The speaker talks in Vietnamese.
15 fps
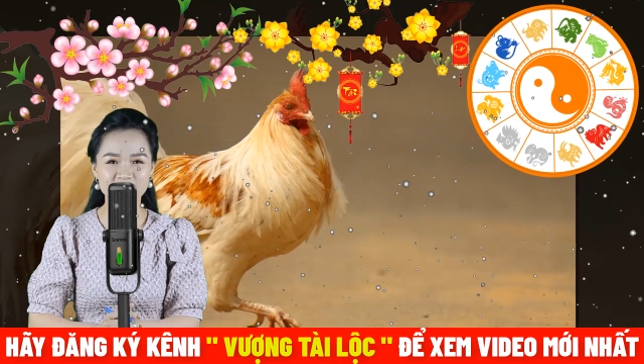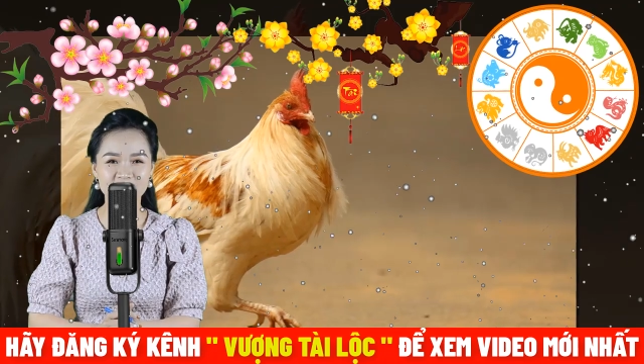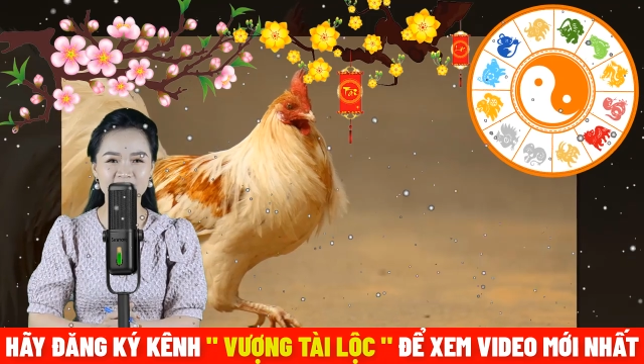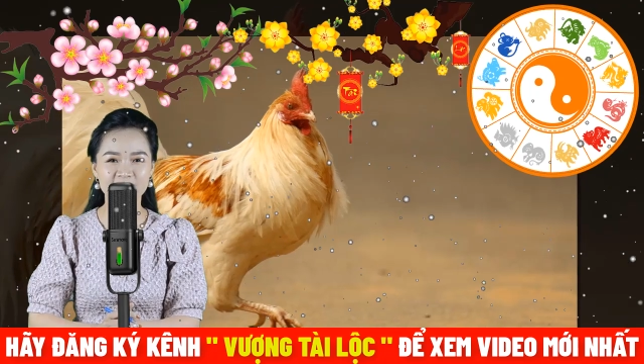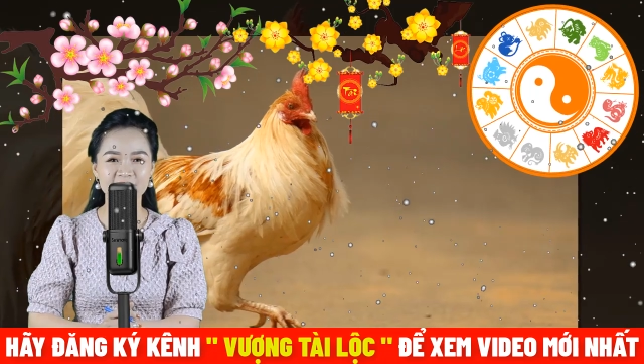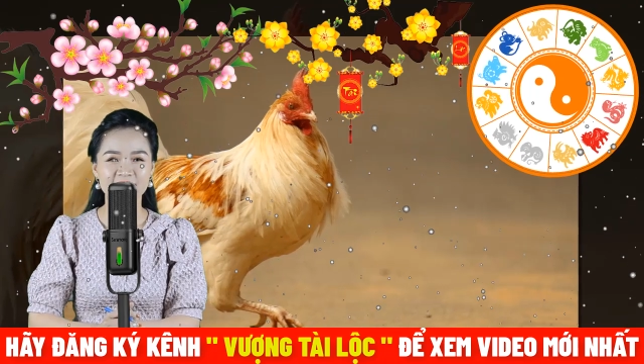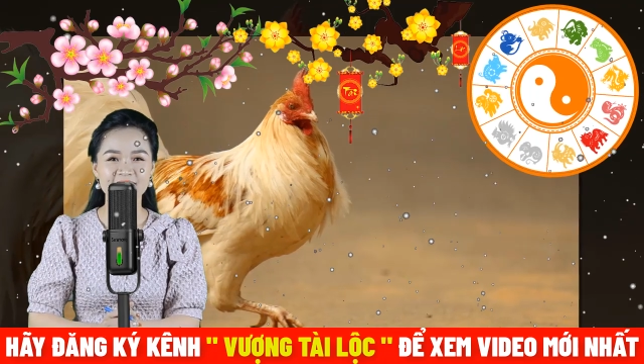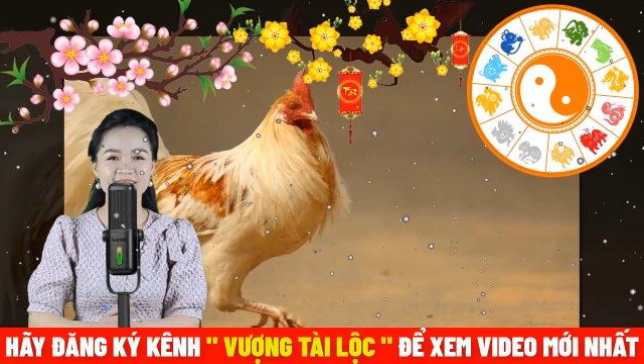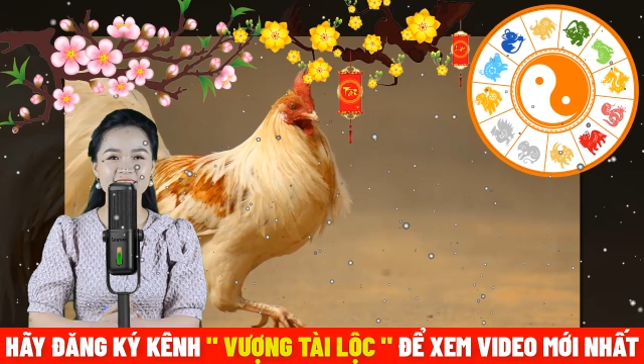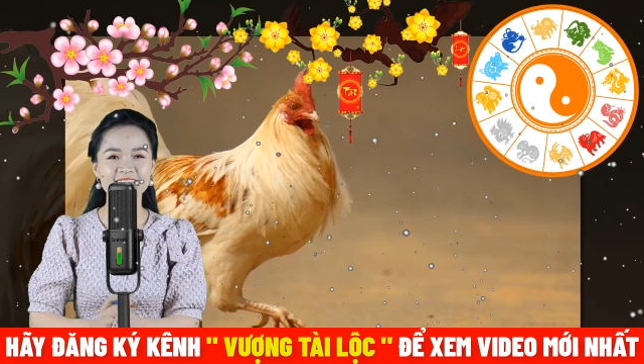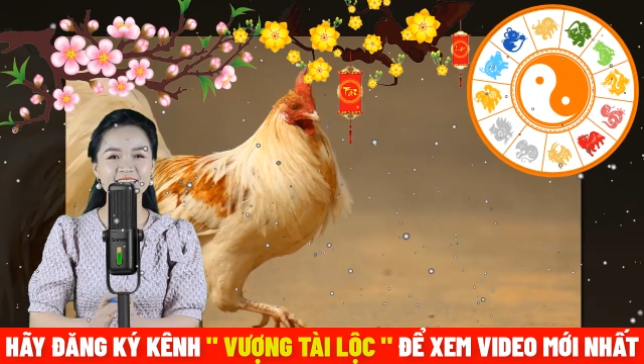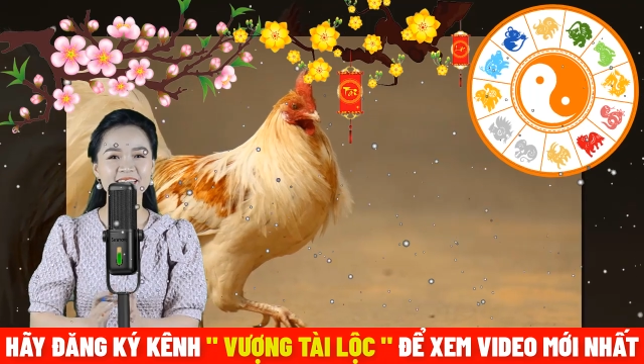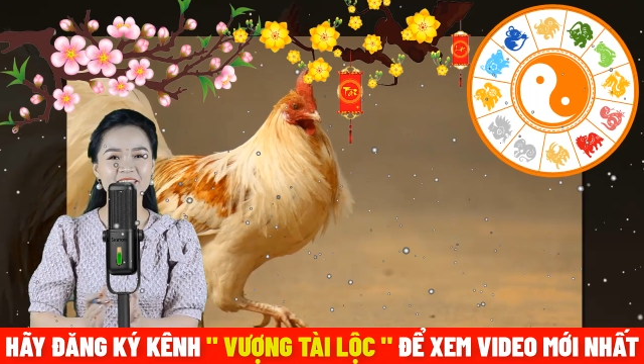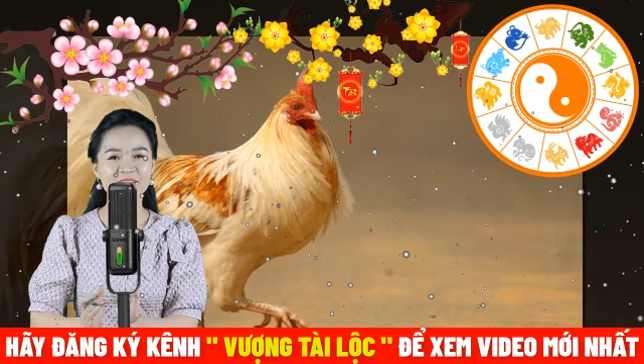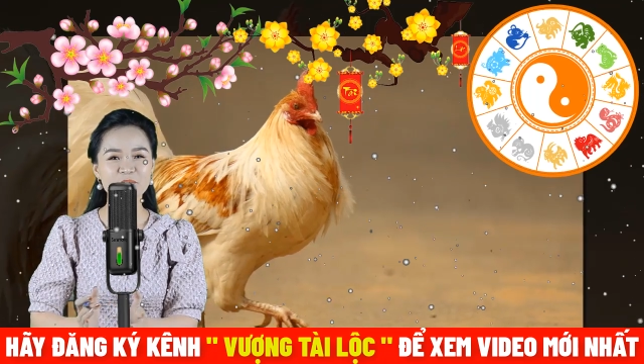
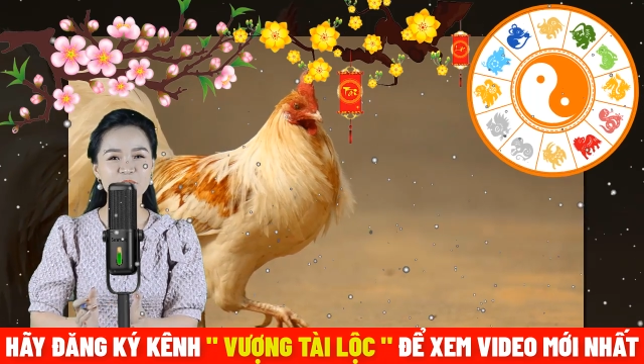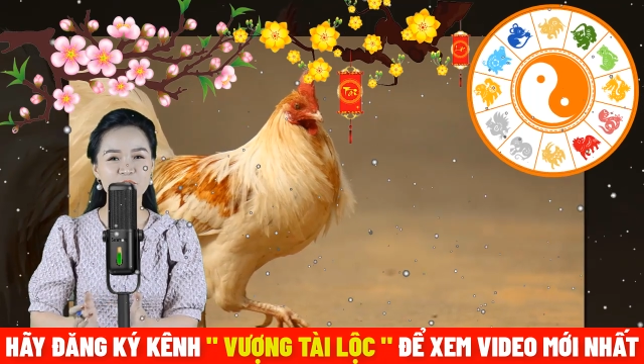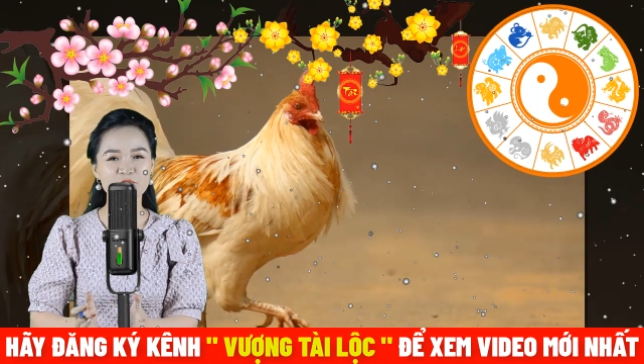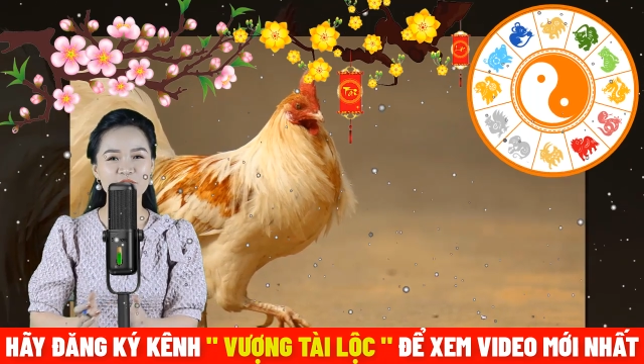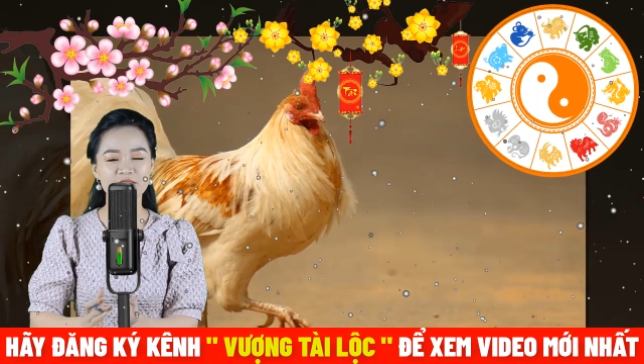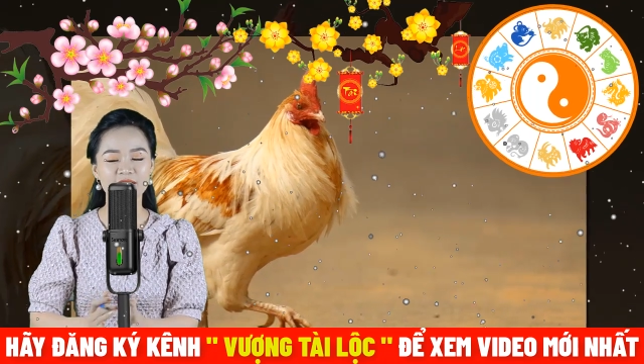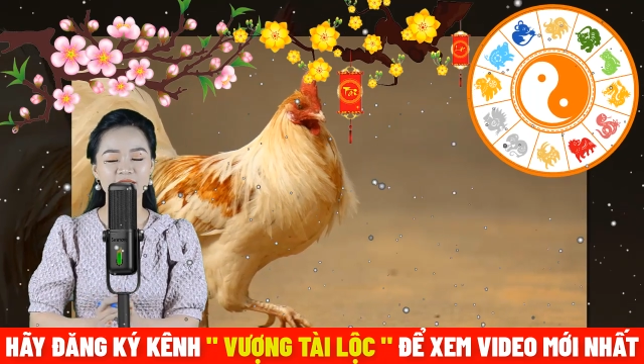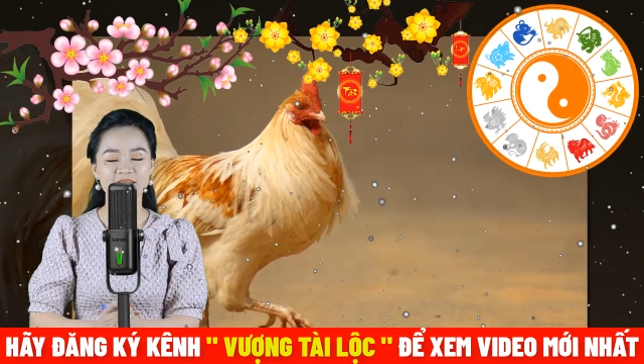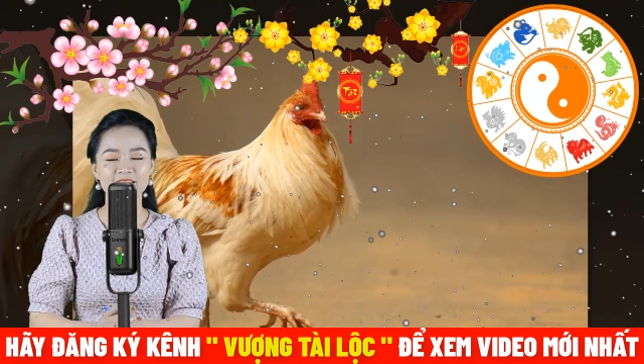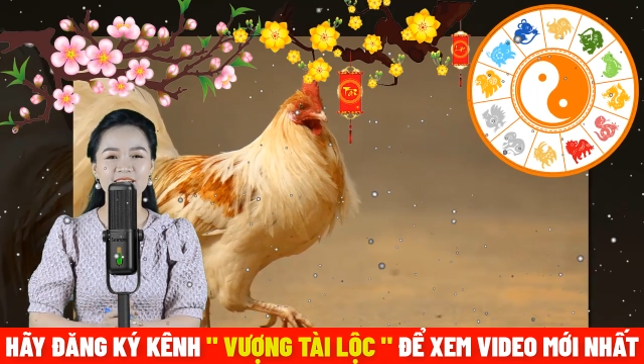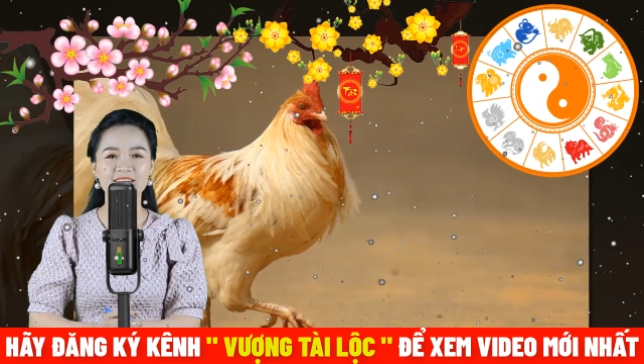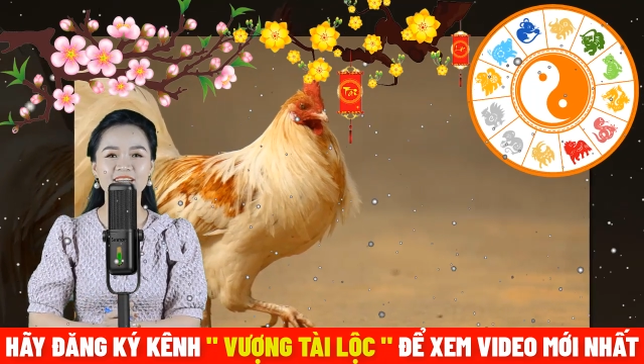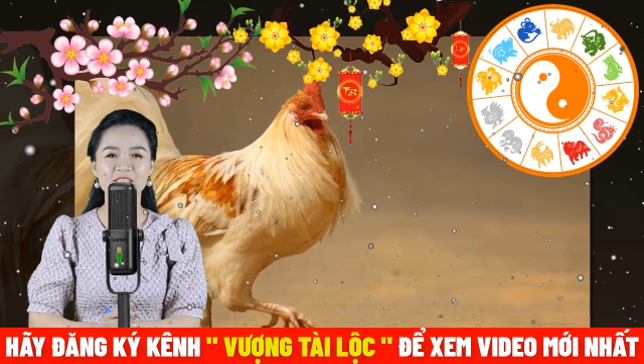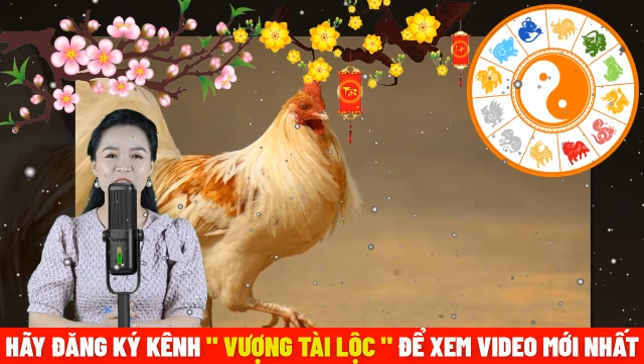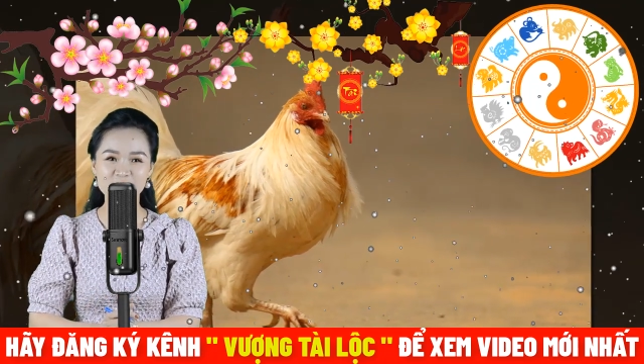1981
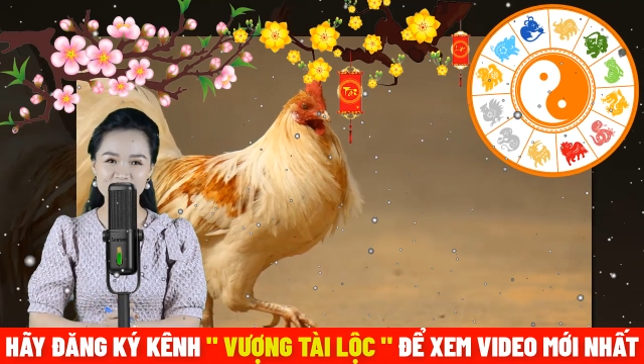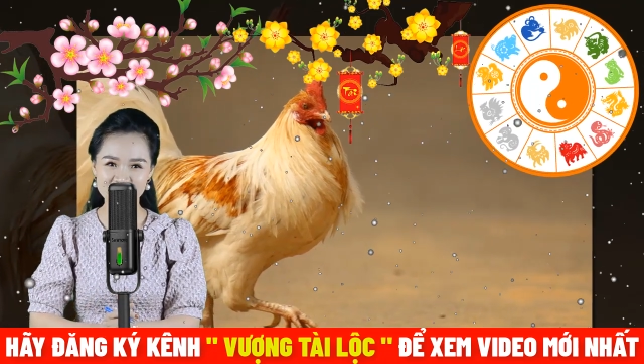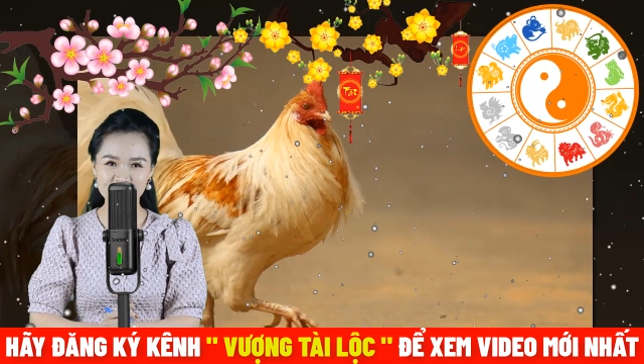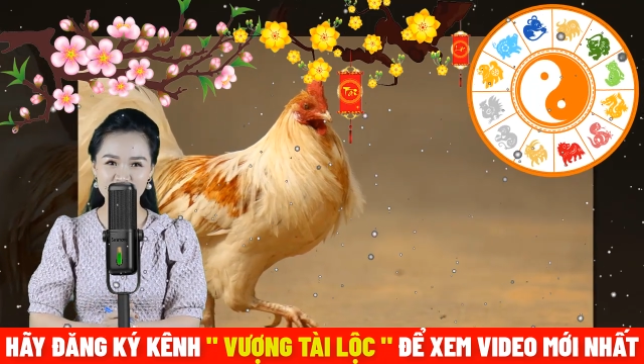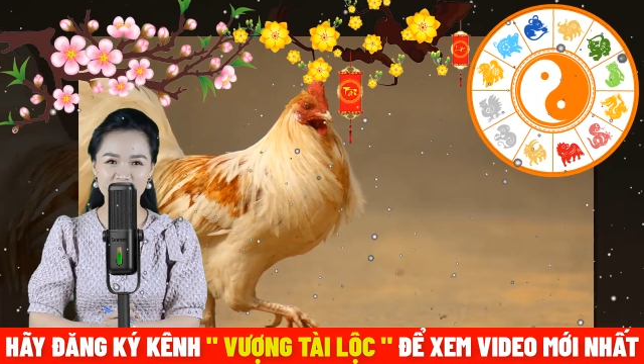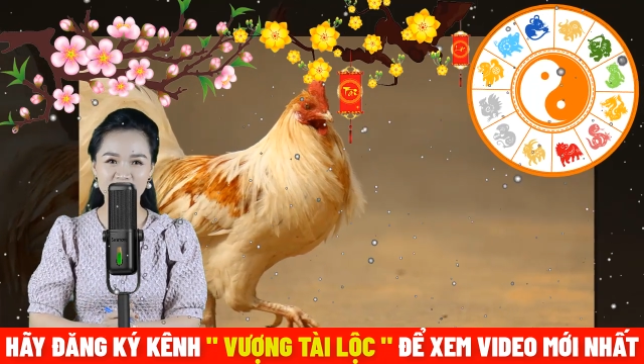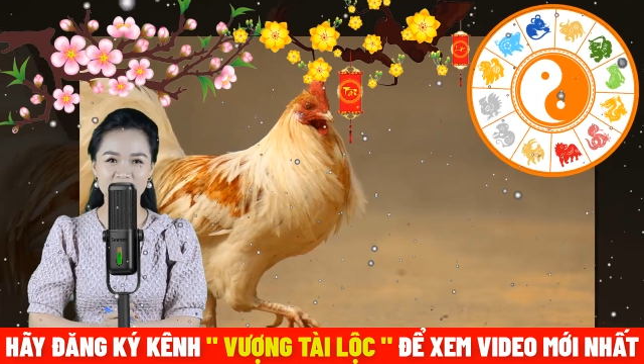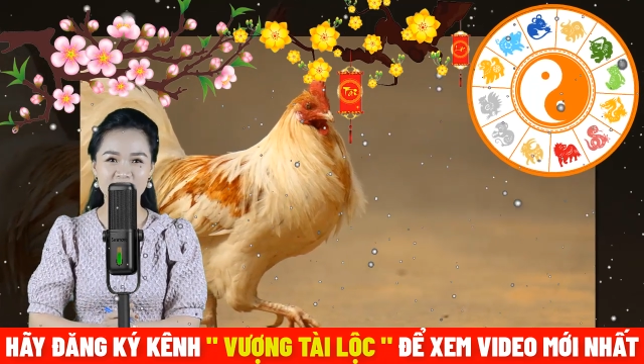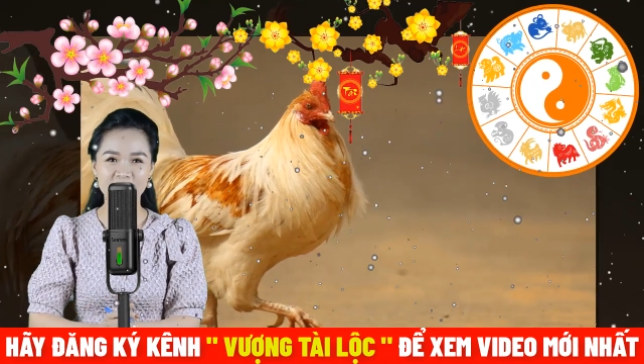nếu có bất